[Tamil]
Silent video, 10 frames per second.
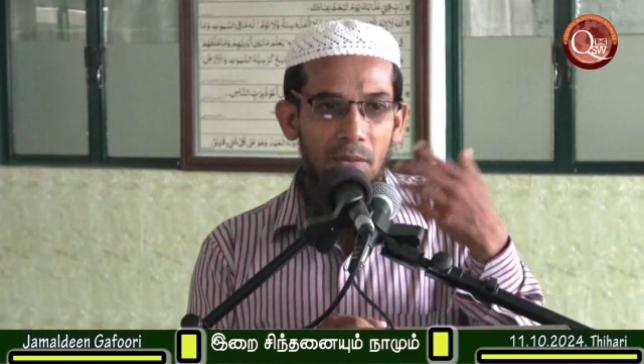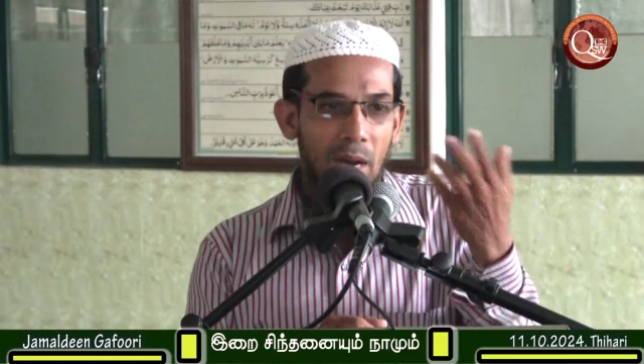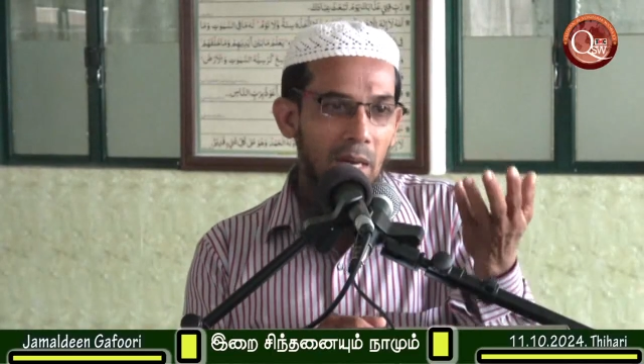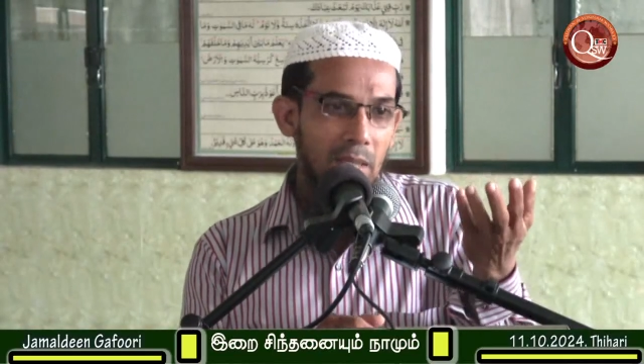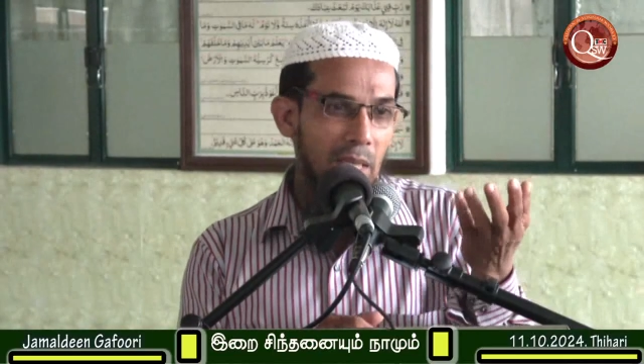
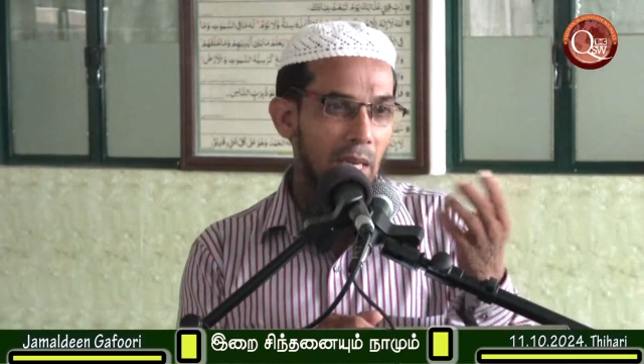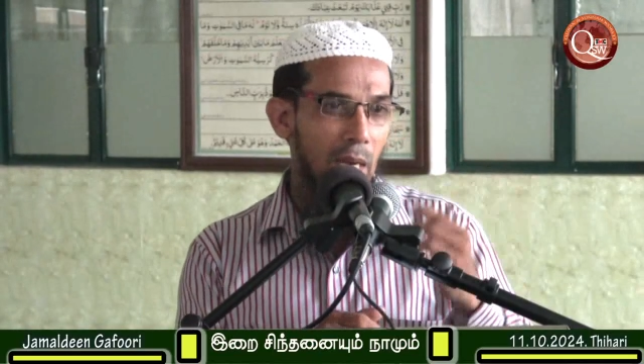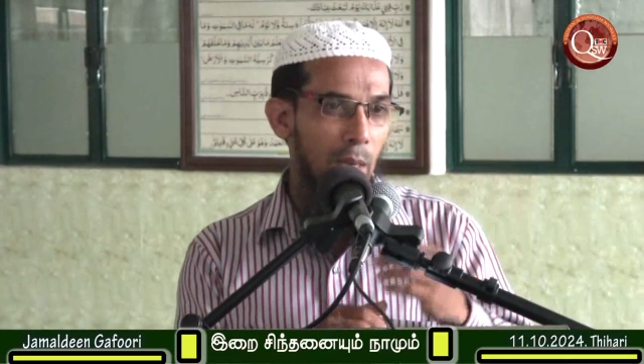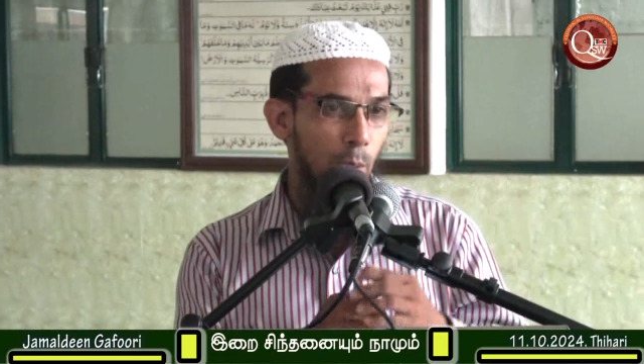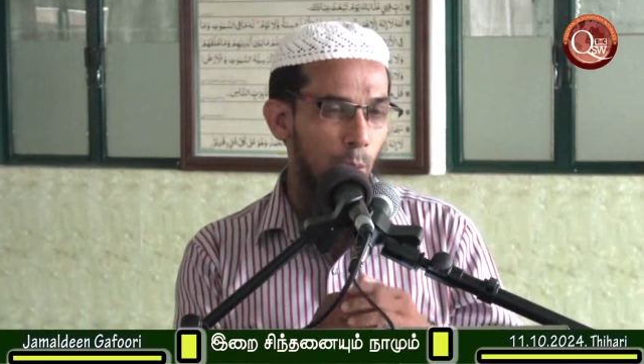
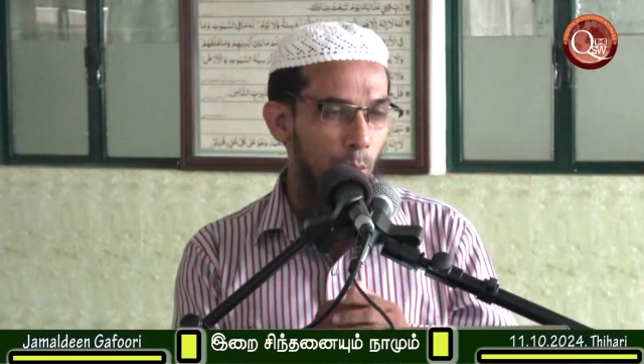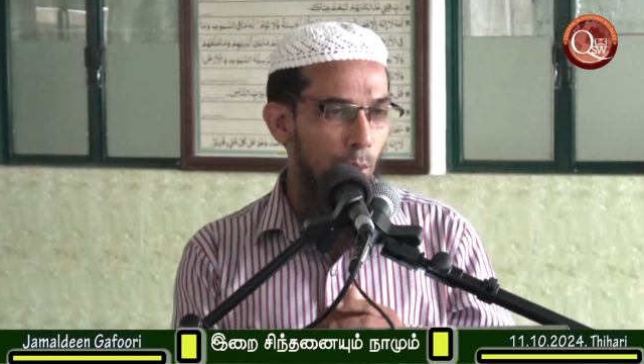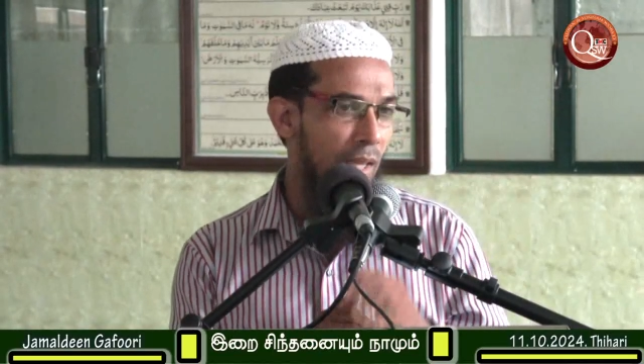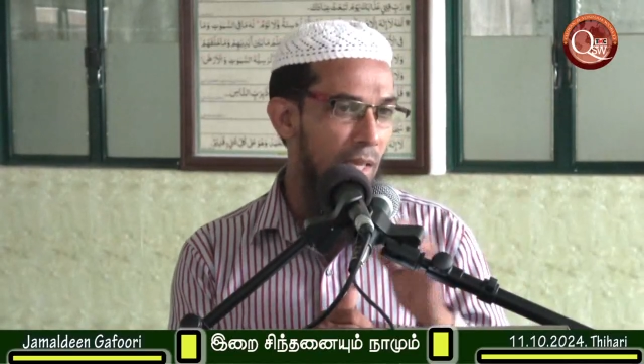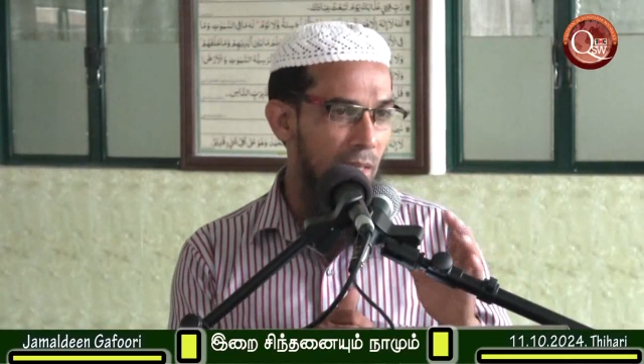வார்த்தைகளை
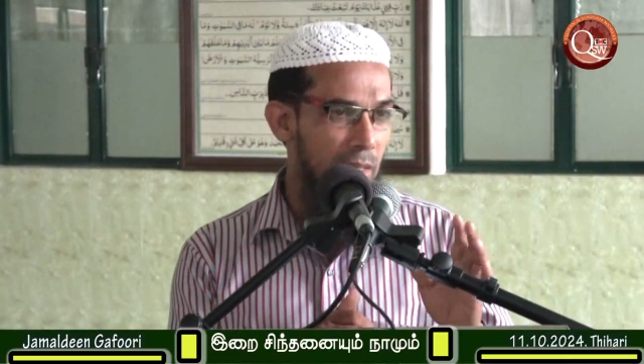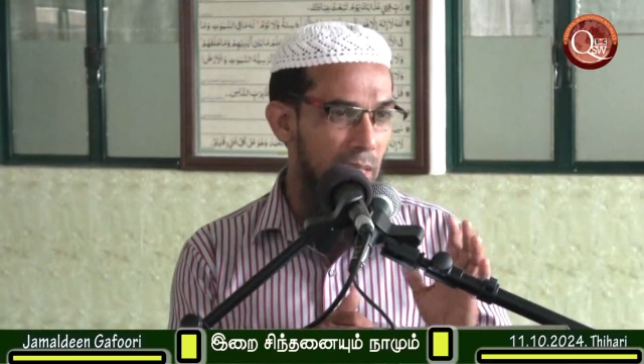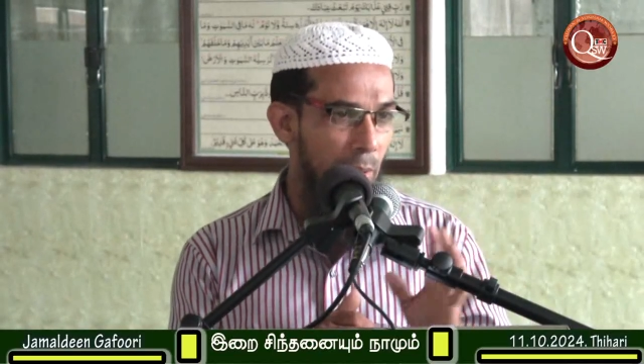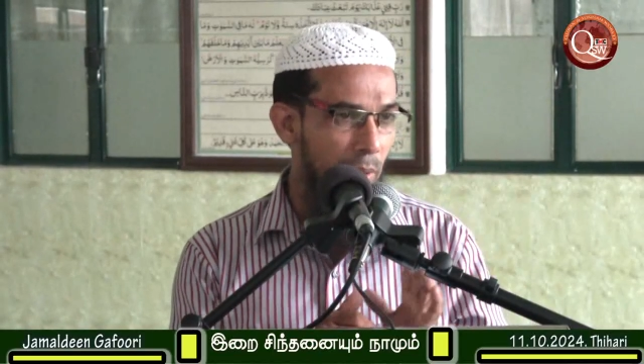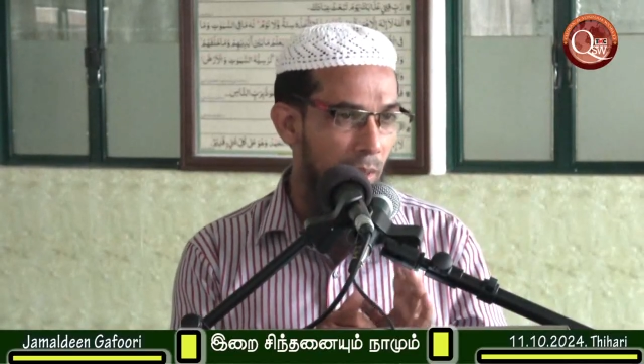கொண்டு திக்கர்
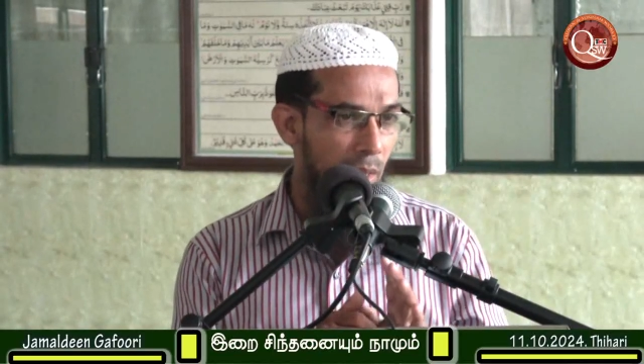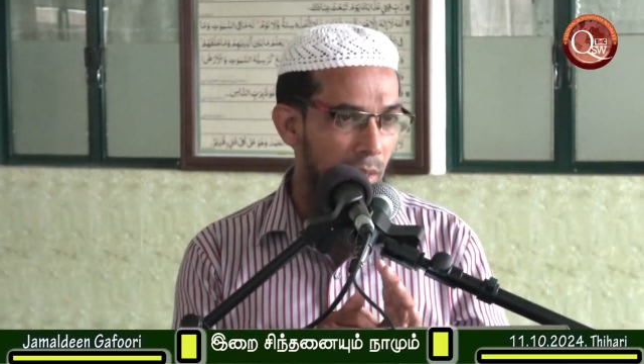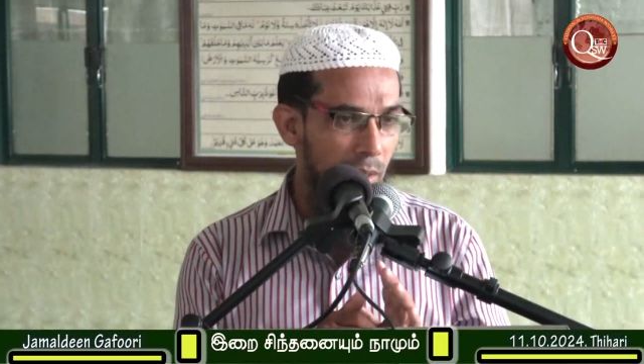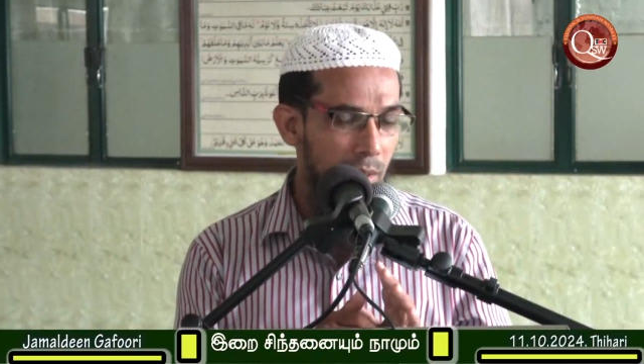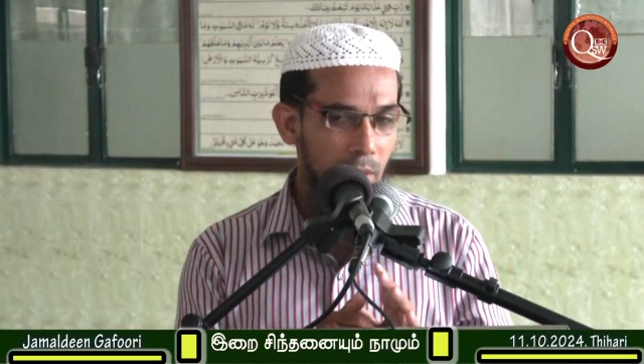செய்வது
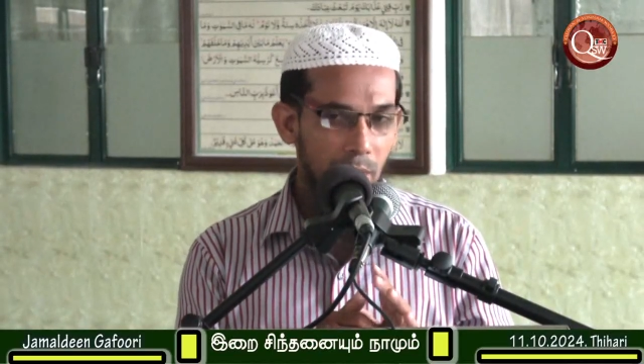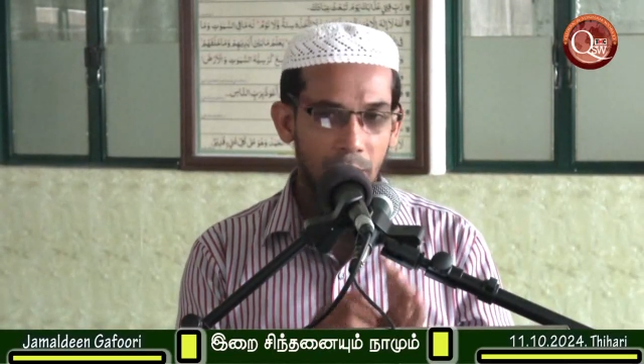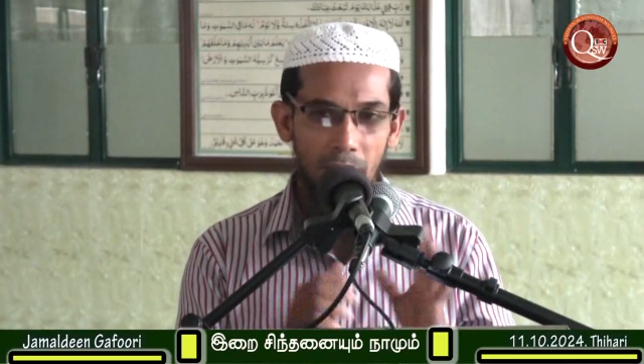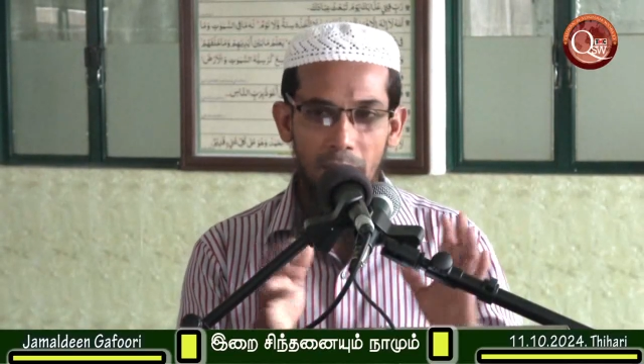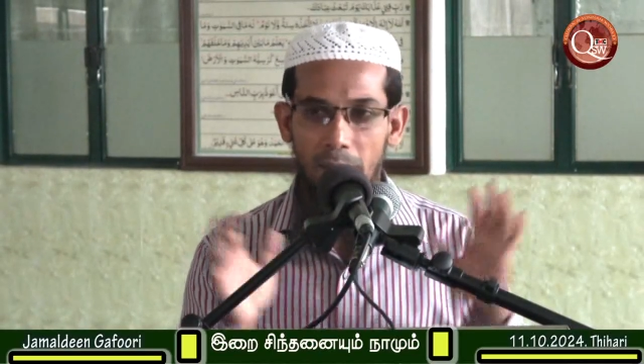தான்
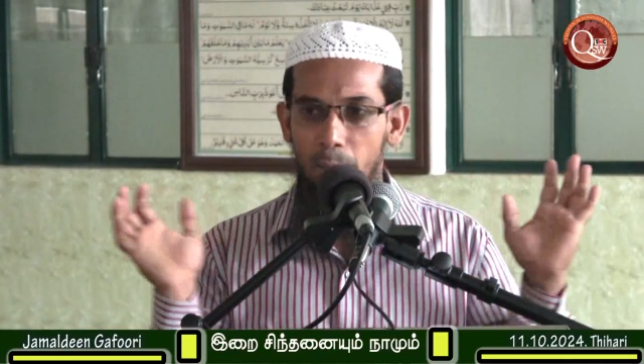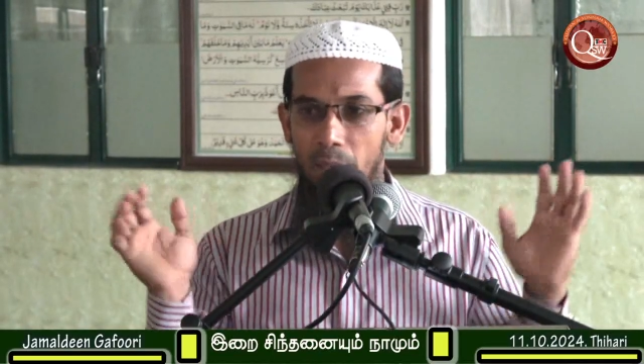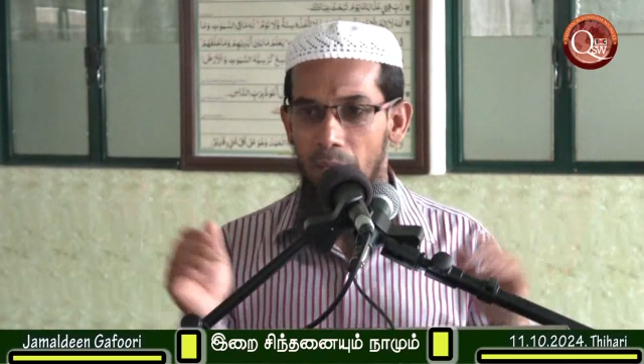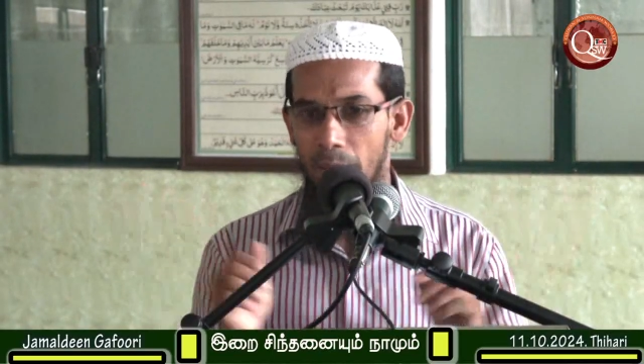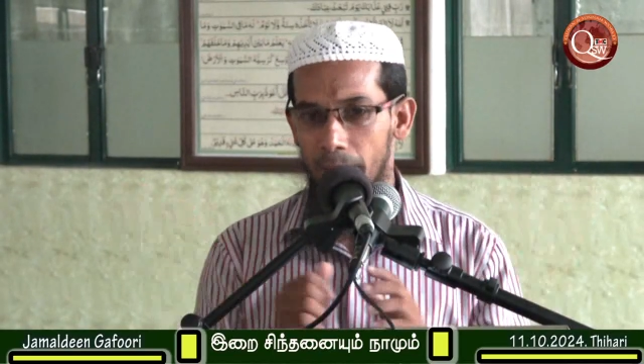திக்கர்
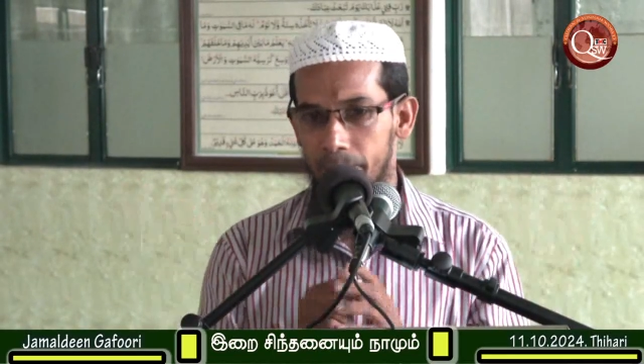என்பதல்ல